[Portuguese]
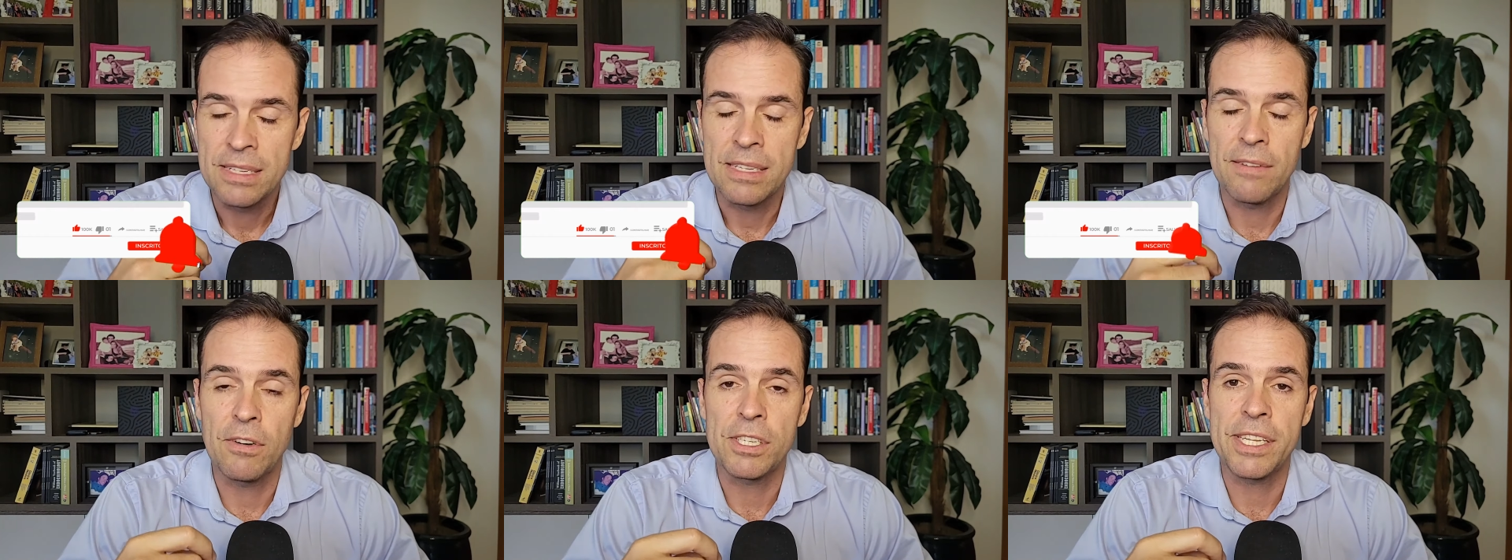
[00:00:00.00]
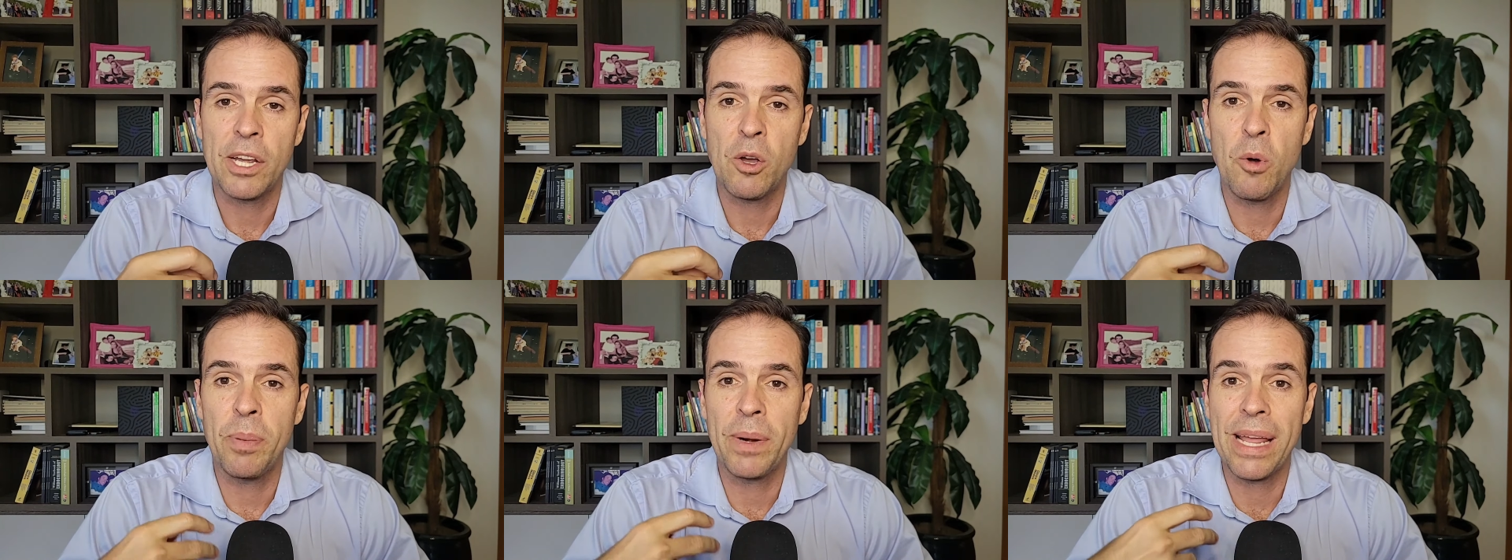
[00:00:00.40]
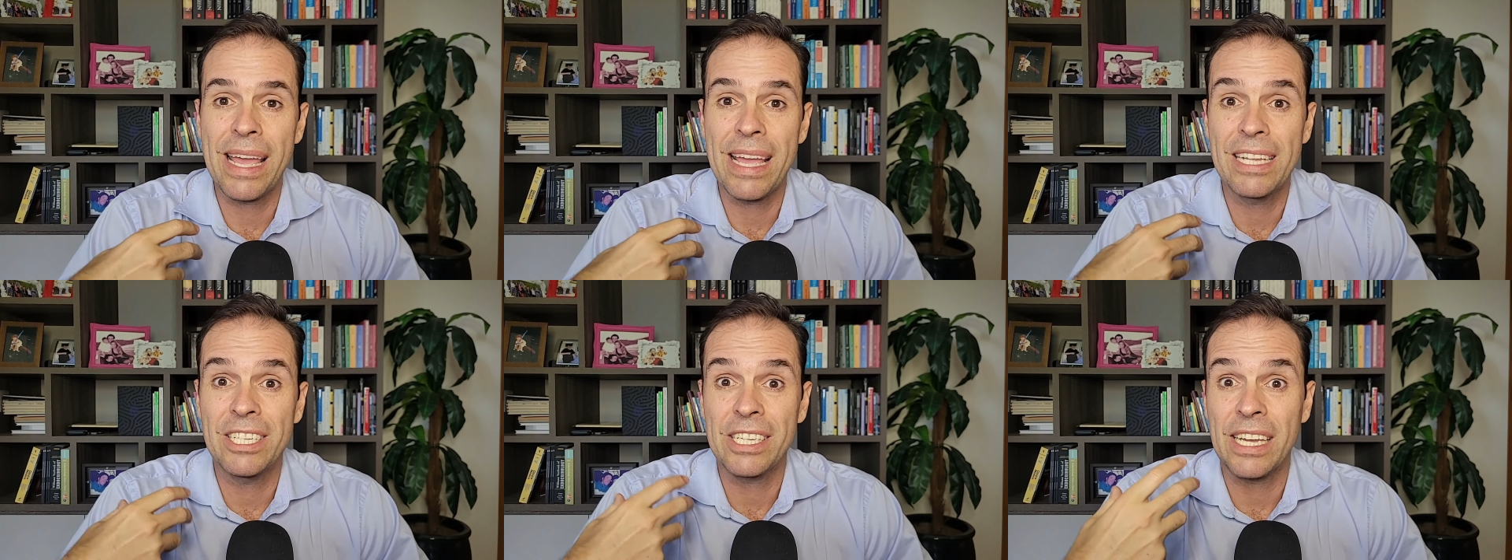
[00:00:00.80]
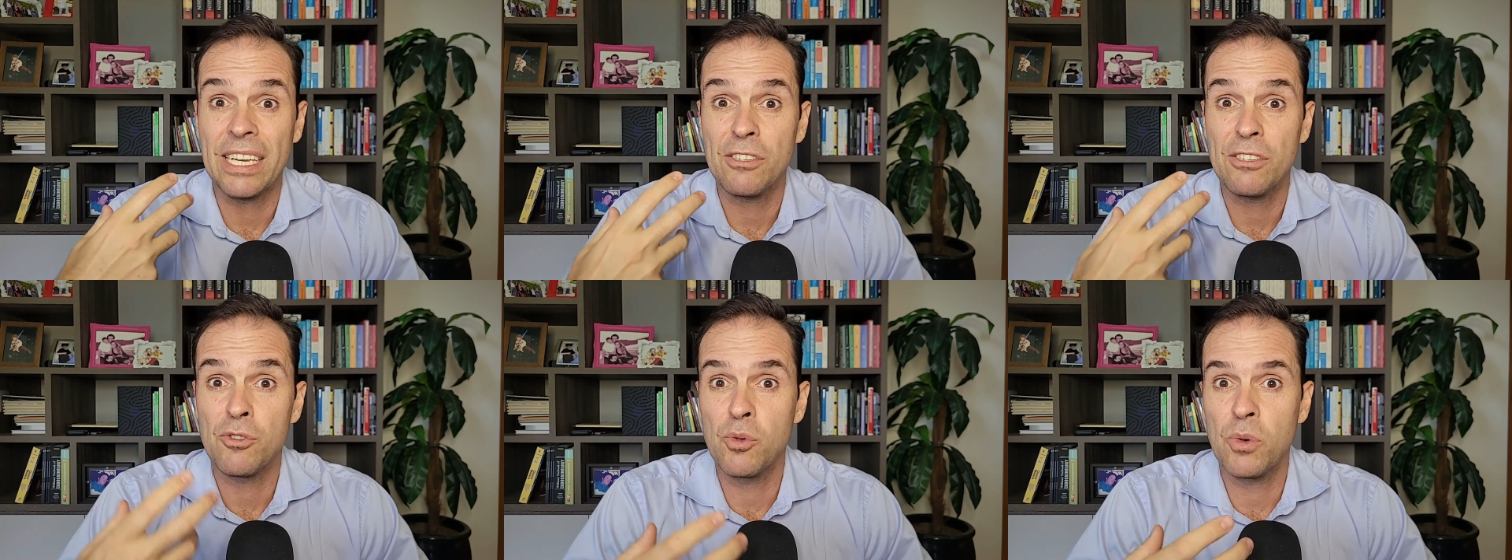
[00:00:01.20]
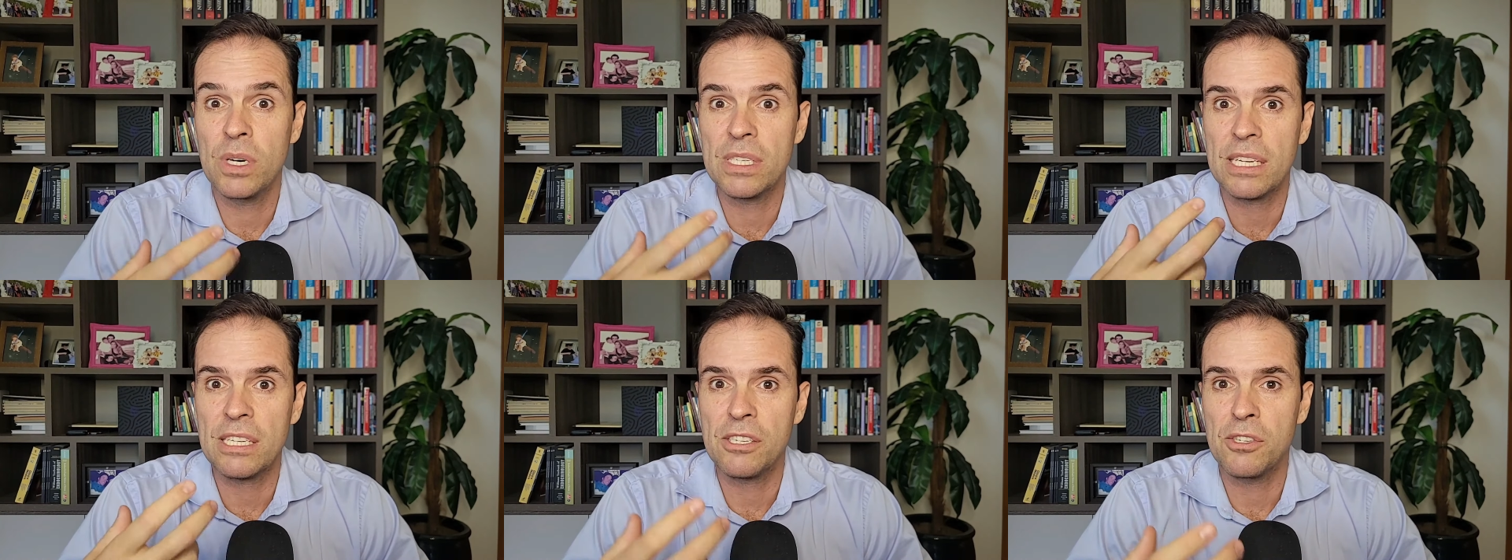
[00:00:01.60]
Se você compreende que as
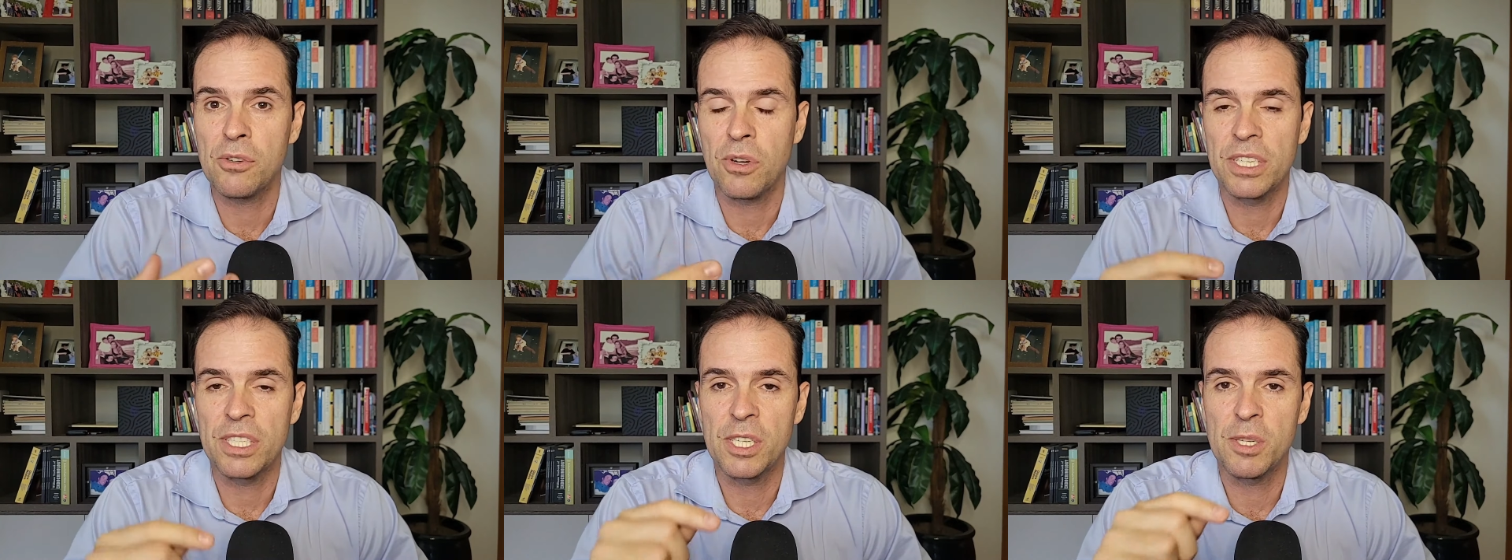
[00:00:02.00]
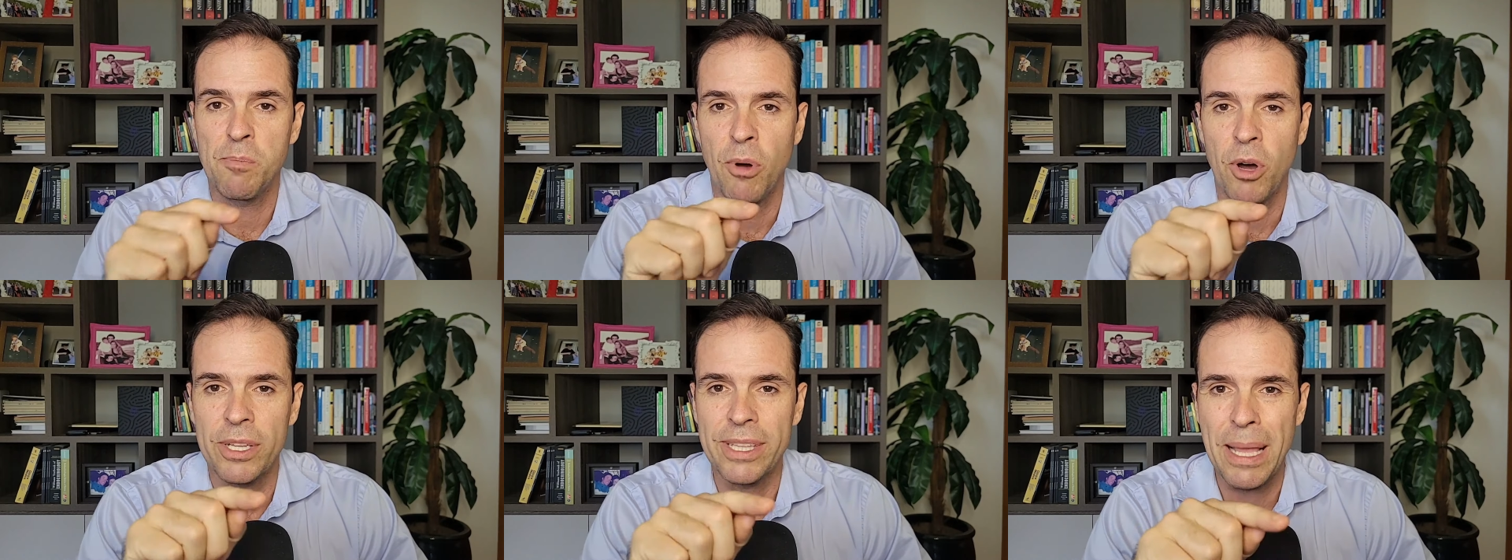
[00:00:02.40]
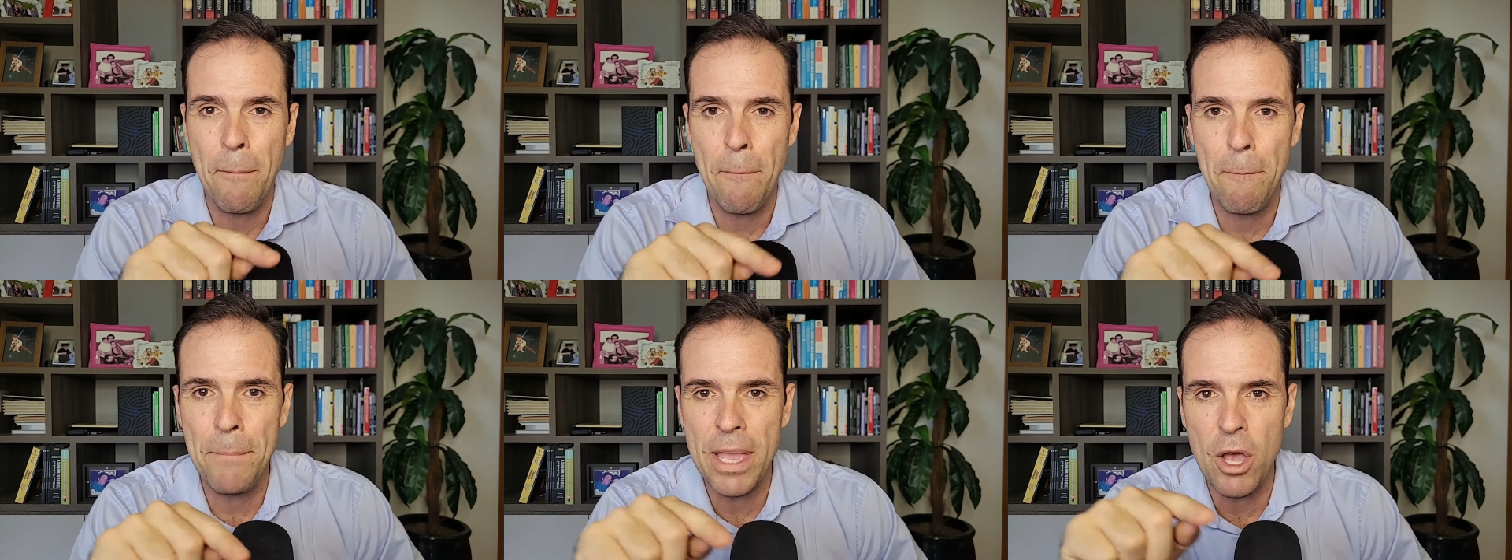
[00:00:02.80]
suas ações podem